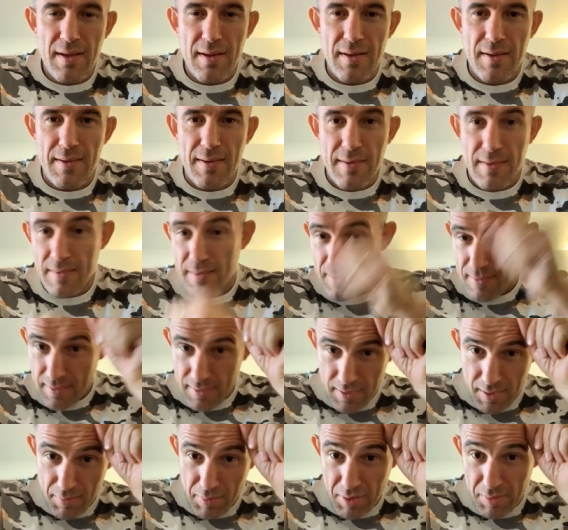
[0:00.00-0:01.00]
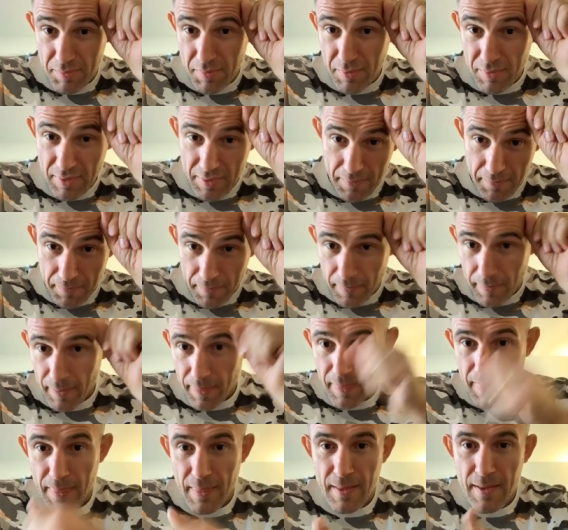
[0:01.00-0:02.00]
А, ребят, привет!
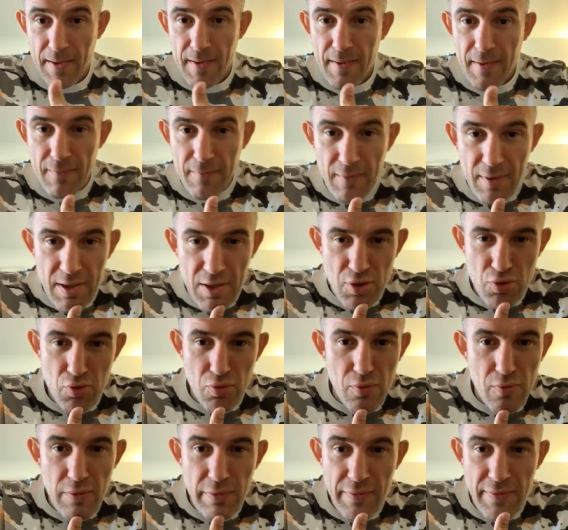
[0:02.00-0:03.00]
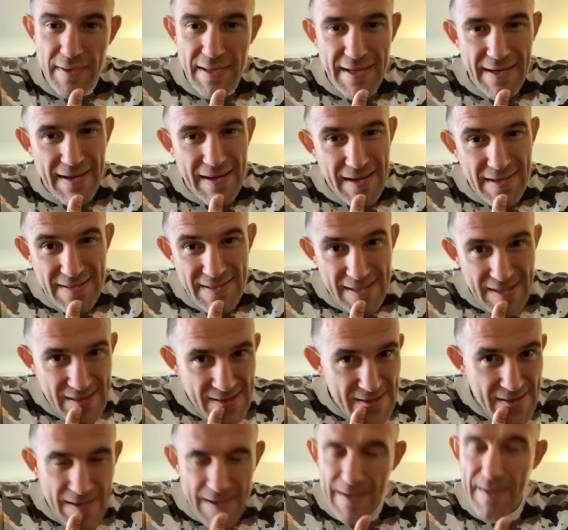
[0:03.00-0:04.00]
Выхожу в эфир, как
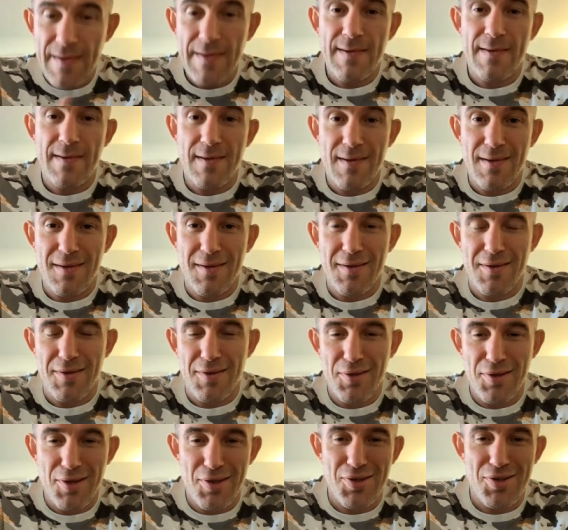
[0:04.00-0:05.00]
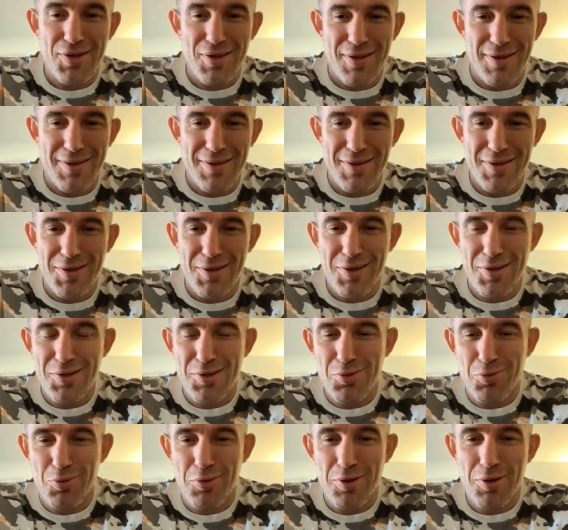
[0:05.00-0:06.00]
всегда. А, наша
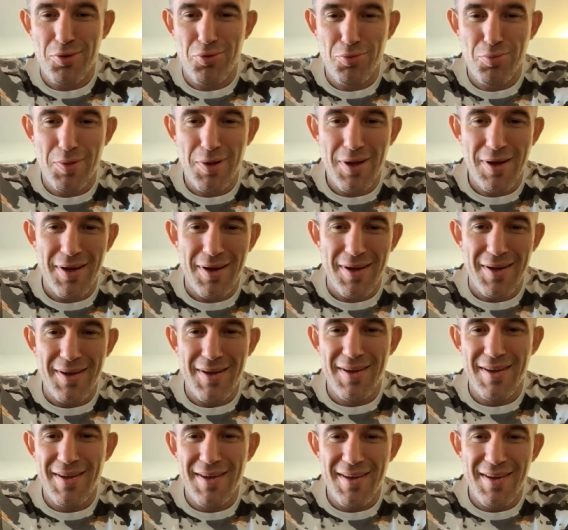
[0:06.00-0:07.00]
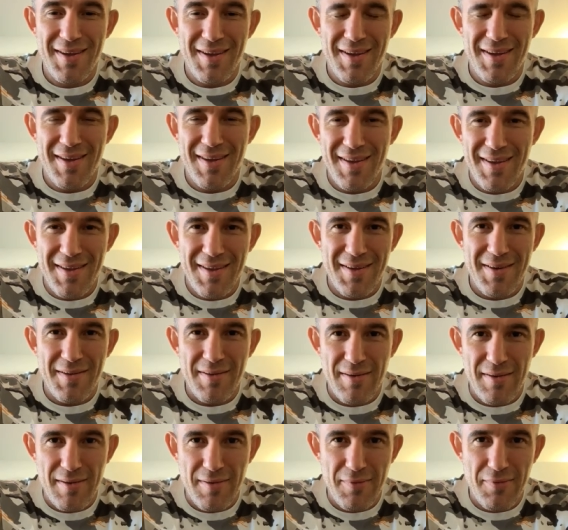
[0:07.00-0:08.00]
традиционная рубрика
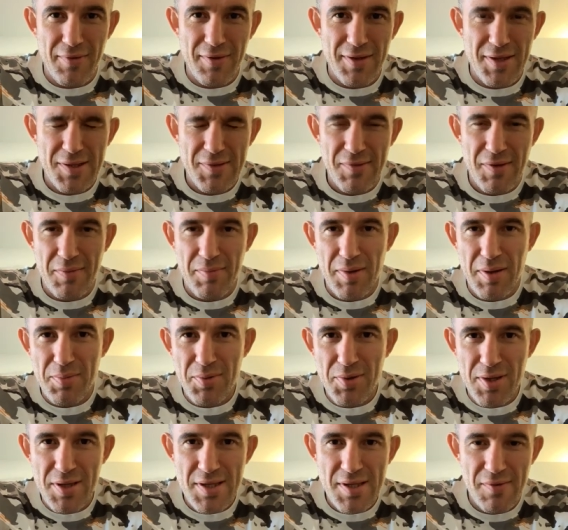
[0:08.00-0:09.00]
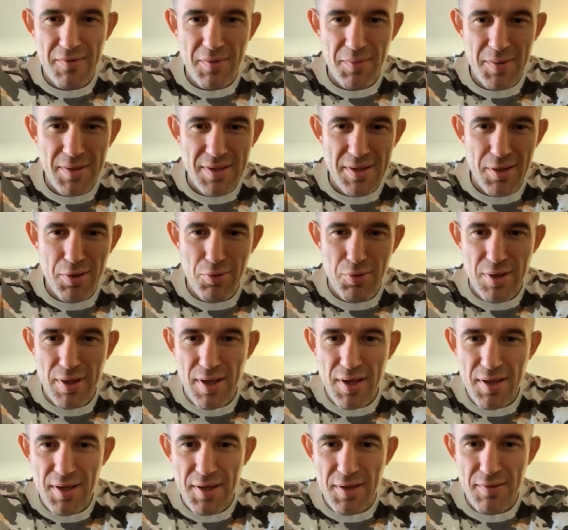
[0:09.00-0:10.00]
а, «Выйти с вами пообщаться». Вы мне задаете
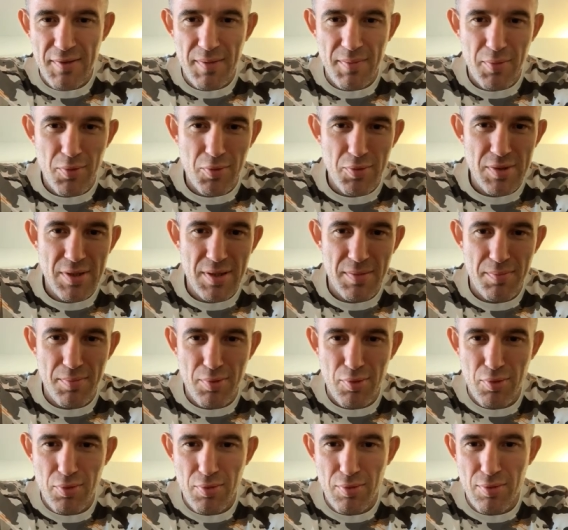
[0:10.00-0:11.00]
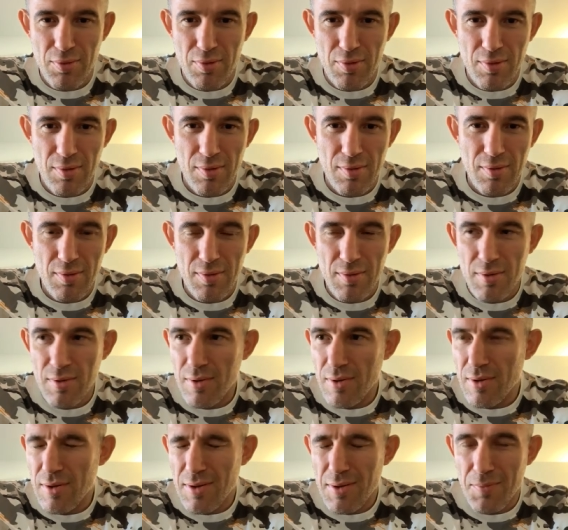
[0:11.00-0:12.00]
какие-то вопросы про
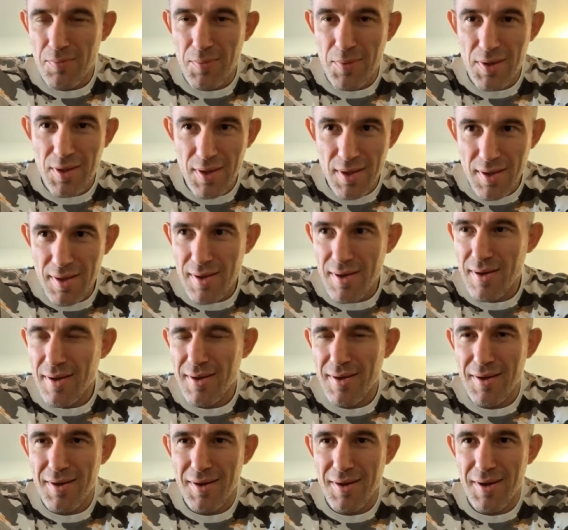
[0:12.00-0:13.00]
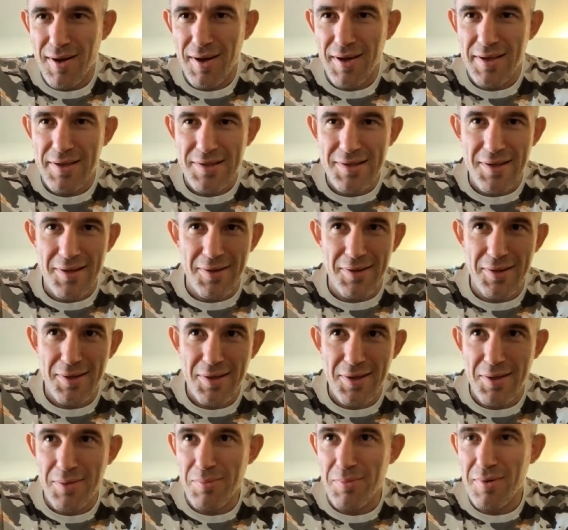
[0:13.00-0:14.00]
меня, как я стал
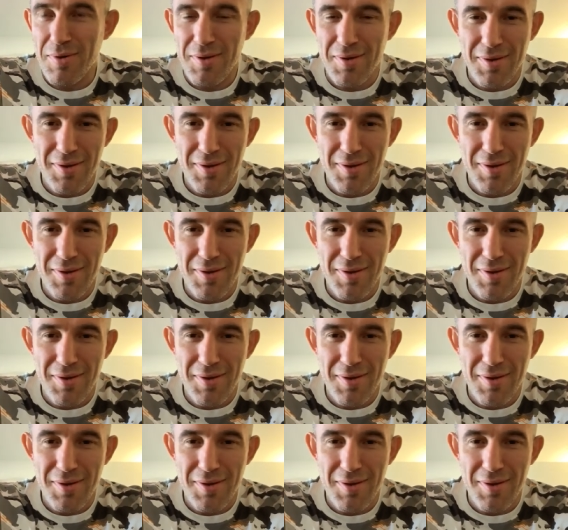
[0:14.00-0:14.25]
таким